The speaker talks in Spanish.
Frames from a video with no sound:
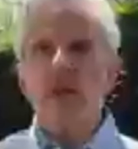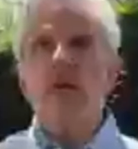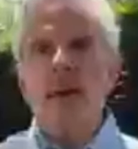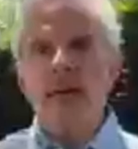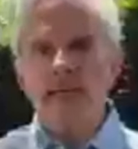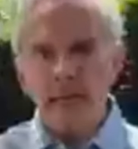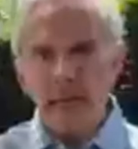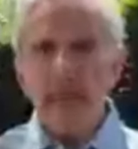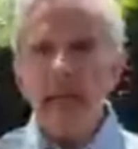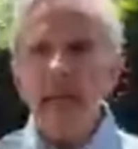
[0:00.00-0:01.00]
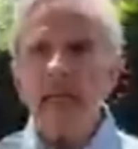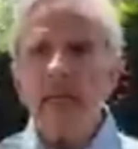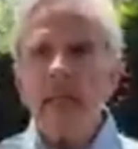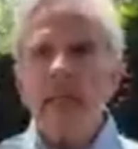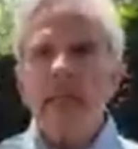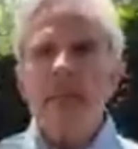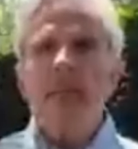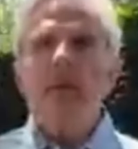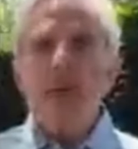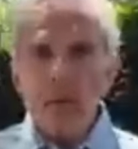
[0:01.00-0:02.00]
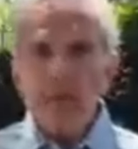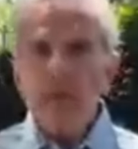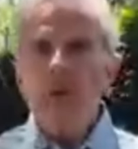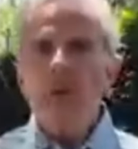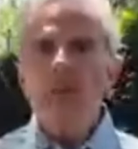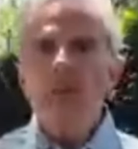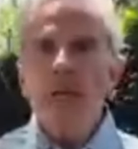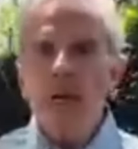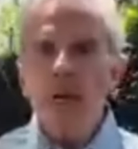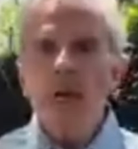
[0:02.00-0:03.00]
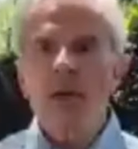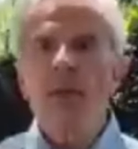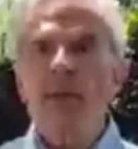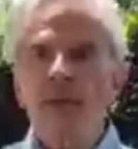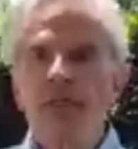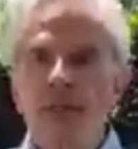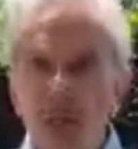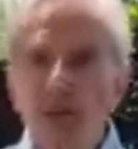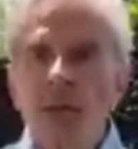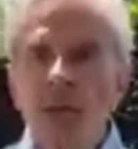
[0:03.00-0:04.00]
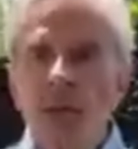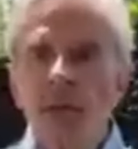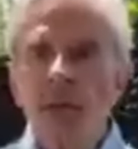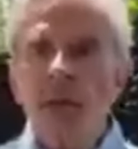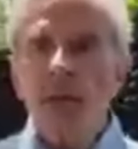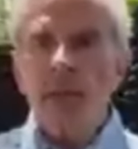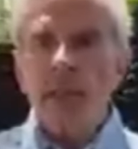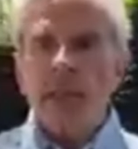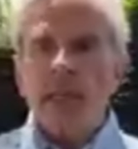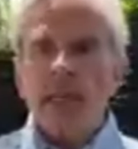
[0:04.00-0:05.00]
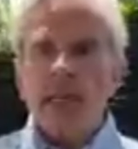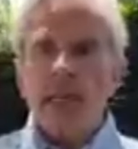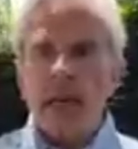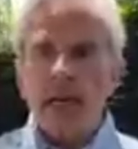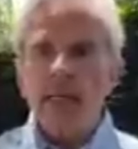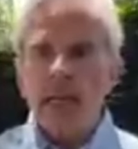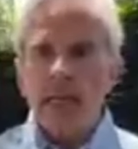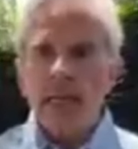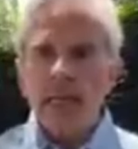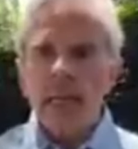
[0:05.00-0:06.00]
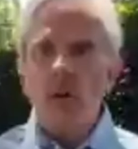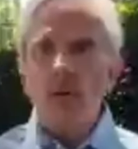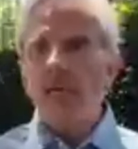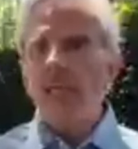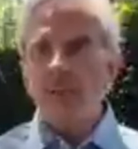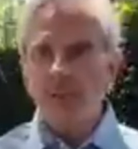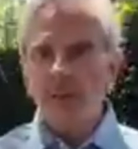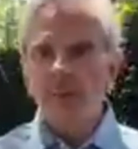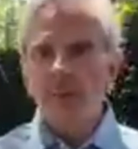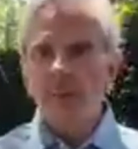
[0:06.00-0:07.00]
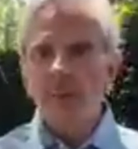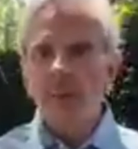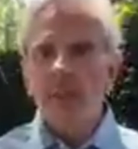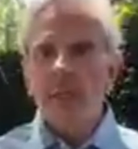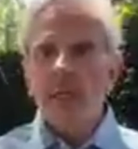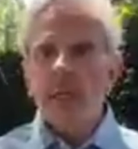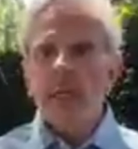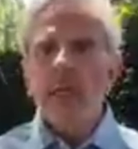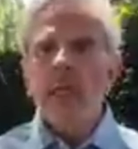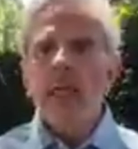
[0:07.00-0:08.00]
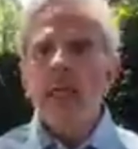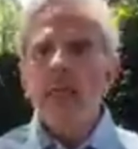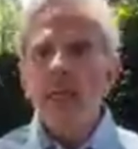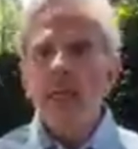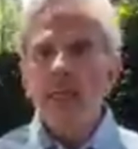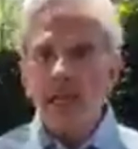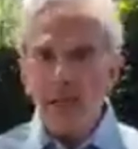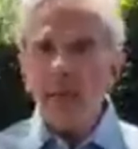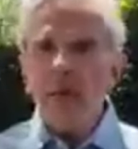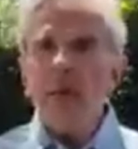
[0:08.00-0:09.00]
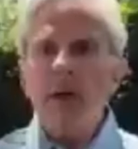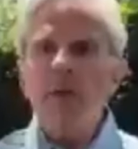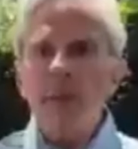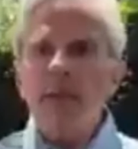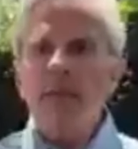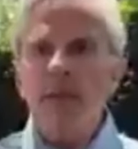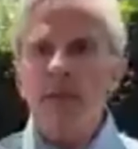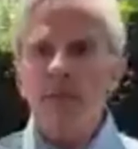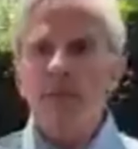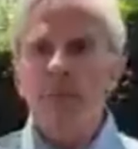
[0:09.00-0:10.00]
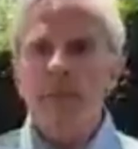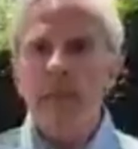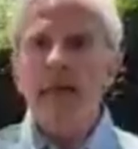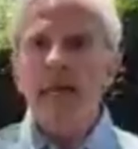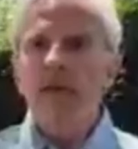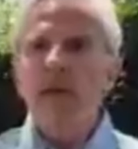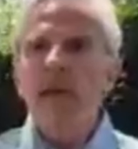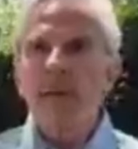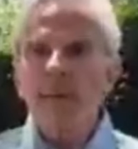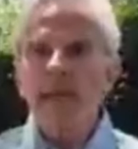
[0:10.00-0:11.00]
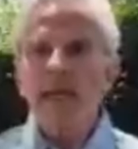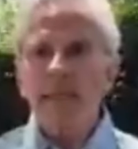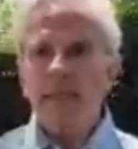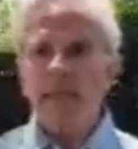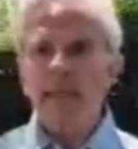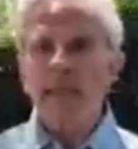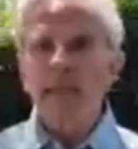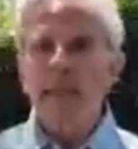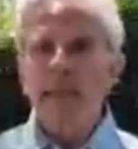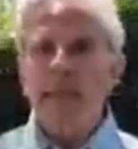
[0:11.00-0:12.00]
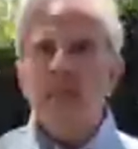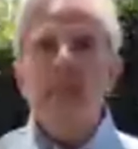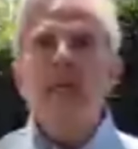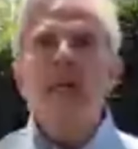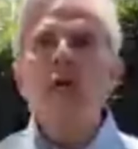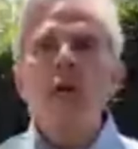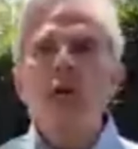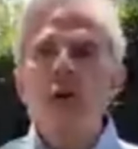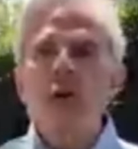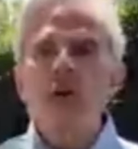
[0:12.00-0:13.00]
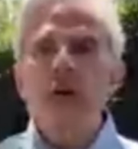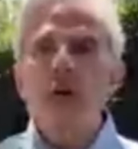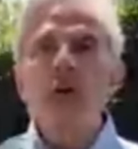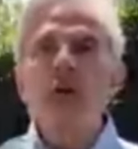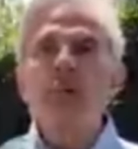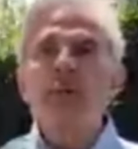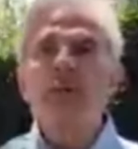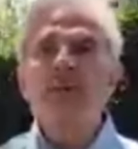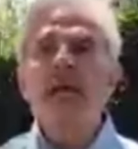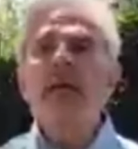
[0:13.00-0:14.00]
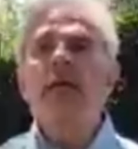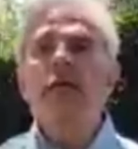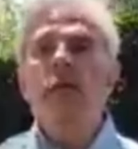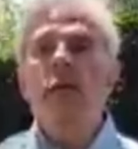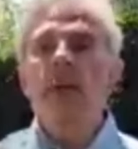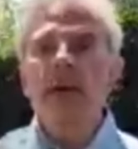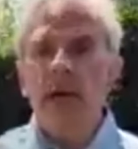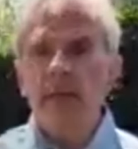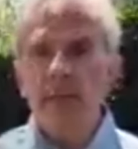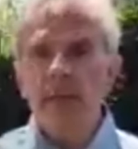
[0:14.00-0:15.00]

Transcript: y con valentía por nuestros diputados de oposición en el Congreso. Y tenemos los argumentos, la altura de miras, de que con los ahorros previsionales no se juega